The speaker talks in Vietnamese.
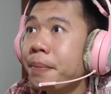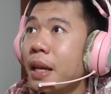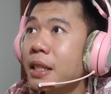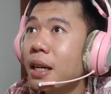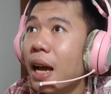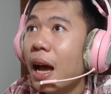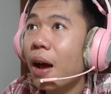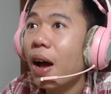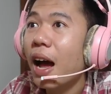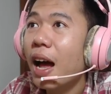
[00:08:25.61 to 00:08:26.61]
Để xem nào.
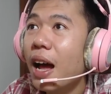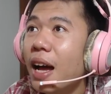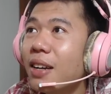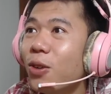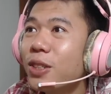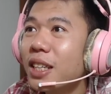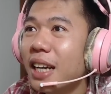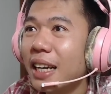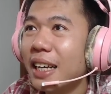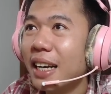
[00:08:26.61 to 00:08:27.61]
À, ui chân
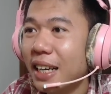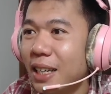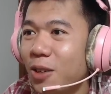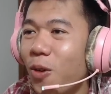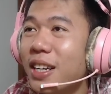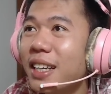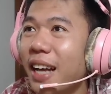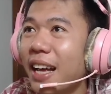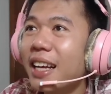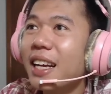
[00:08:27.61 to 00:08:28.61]
này kẻ địch ít quân đấy
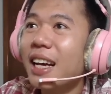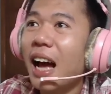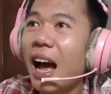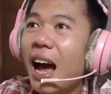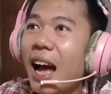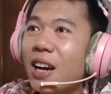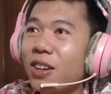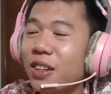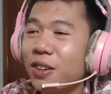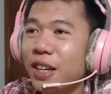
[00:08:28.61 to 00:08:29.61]
nhỉ. À, nó
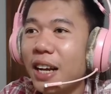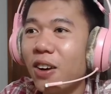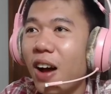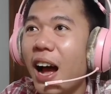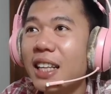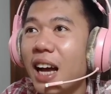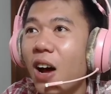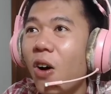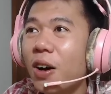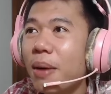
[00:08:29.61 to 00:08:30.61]
cạnh có 2
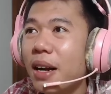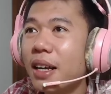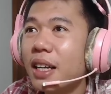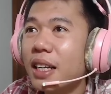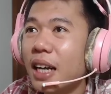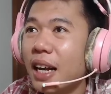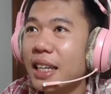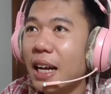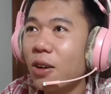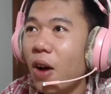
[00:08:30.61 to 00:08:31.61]
Thor các bạn ơi. Kẻ địch
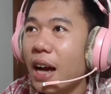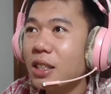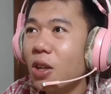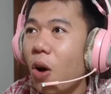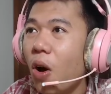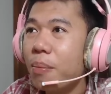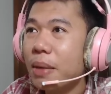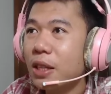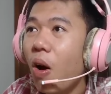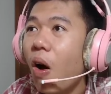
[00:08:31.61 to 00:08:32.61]
cạnh có 2 Thor mà
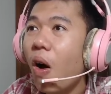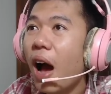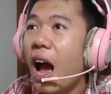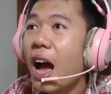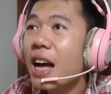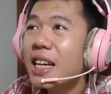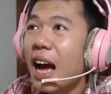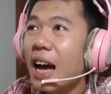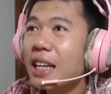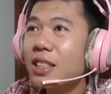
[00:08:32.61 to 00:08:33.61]
to á.
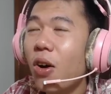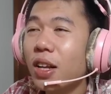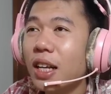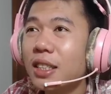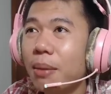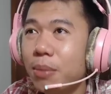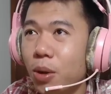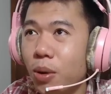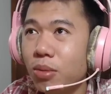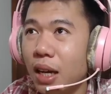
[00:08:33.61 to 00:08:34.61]
2 Thor thần sấm
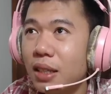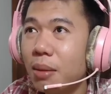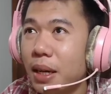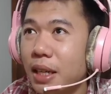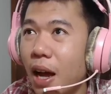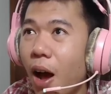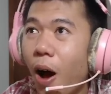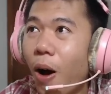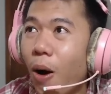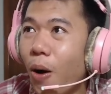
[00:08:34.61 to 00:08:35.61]
cũng không thắng được mình
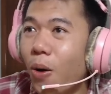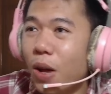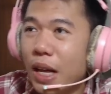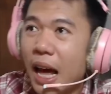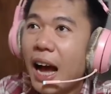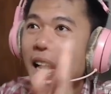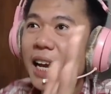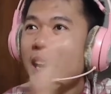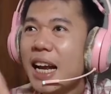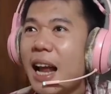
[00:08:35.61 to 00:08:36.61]
đâu.
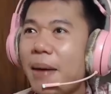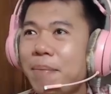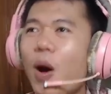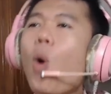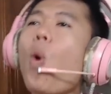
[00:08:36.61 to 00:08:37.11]
Hay lắm.